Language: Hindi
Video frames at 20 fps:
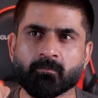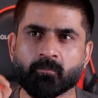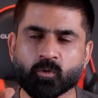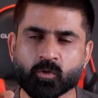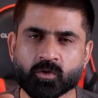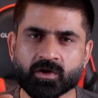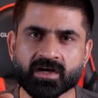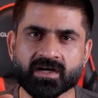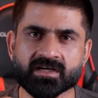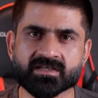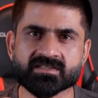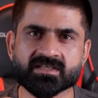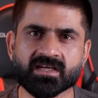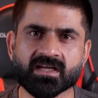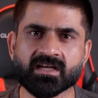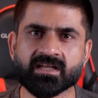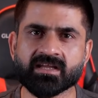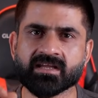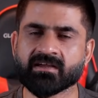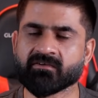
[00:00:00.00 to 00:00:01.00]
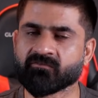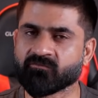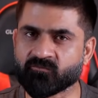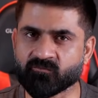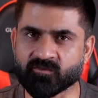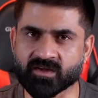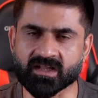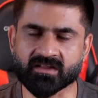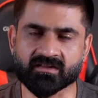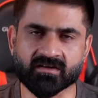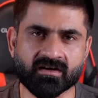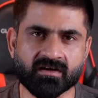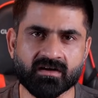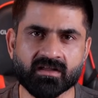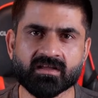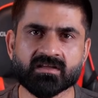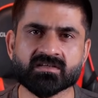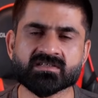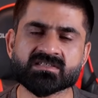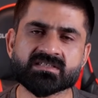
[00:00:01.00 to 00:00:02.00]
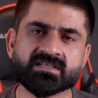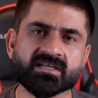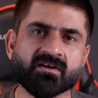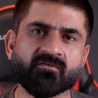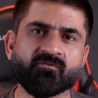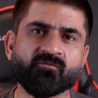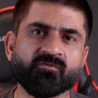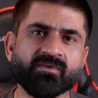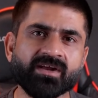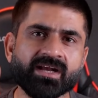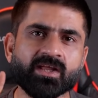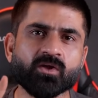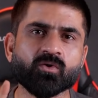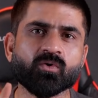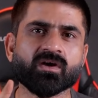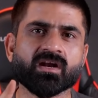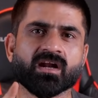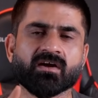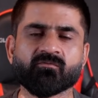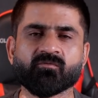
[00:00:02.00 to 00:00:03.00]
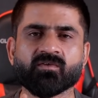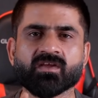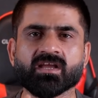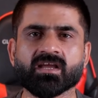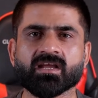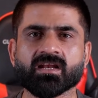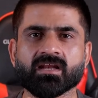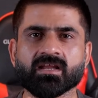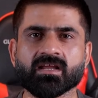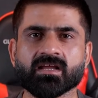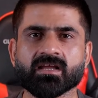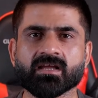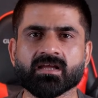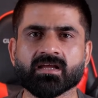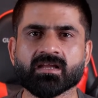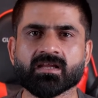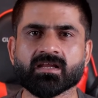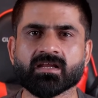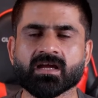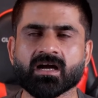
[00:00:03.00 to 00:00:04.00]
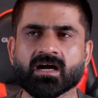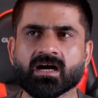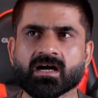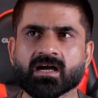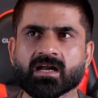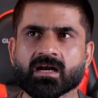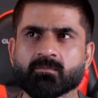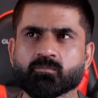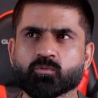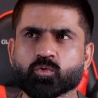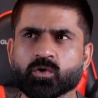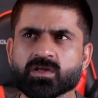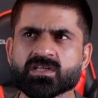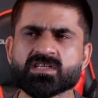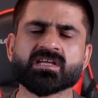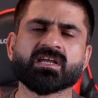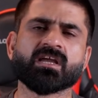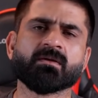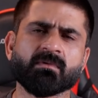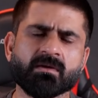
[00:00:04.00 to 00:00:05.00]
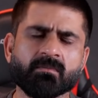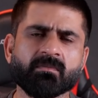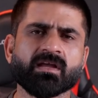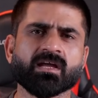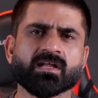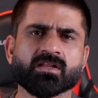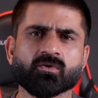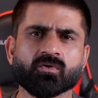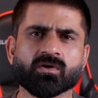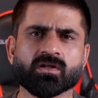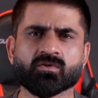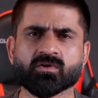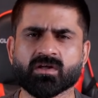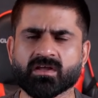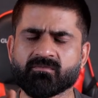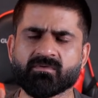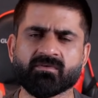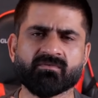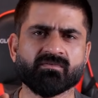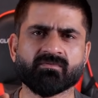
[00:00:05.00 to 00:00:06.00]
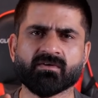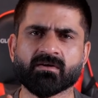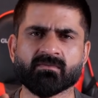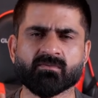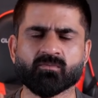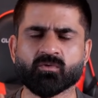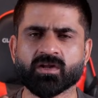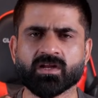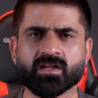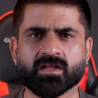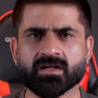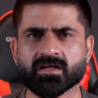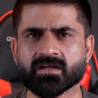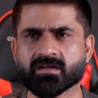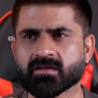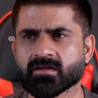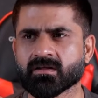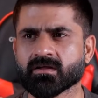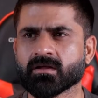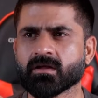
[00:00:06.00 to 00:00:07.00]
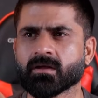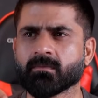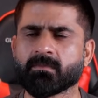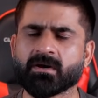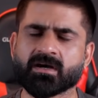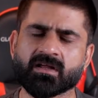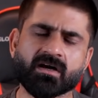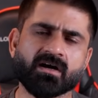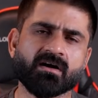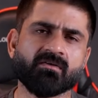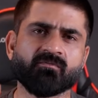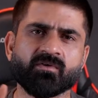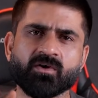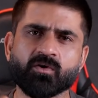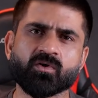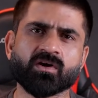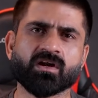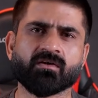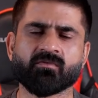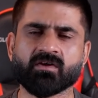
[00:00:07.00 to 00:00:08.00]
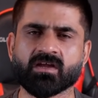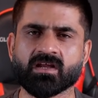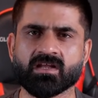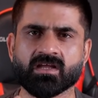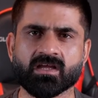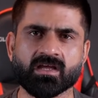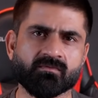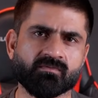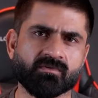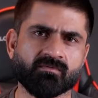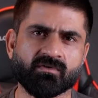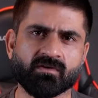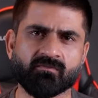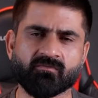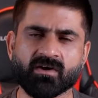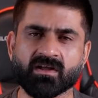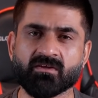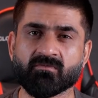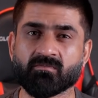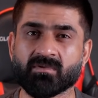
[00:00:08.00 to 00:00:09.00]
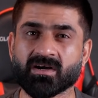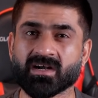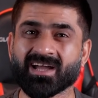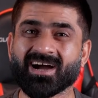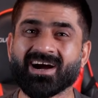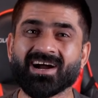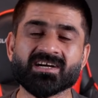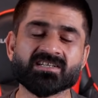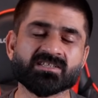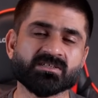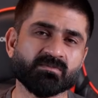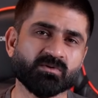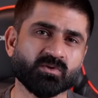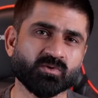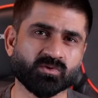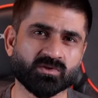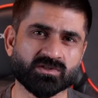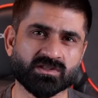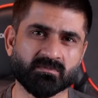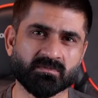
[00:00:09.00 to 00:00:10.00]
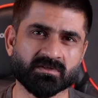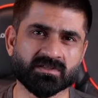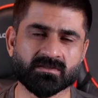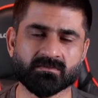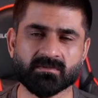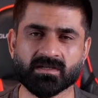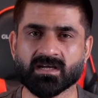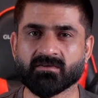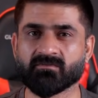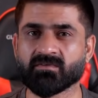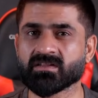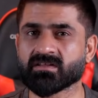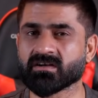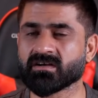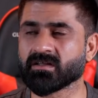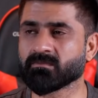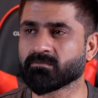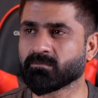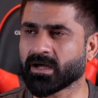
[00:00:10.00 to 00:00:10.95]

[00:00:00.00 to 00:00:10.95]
पोर्ट्रेट्स के लिए वी थर्टी सिर्फ वीडियोग्राफी के लिए या अगर आप थोड़ी सी गेमिंग भी कहते हो ना तो ए फिफ्टी फाइव में बुरी नहीं है बट हाँ वीडियोग्राफी के लिए ए फिफ्टी फाइव बट आठ जी बी दो सौ छप्पन जी बी है वी थर्टी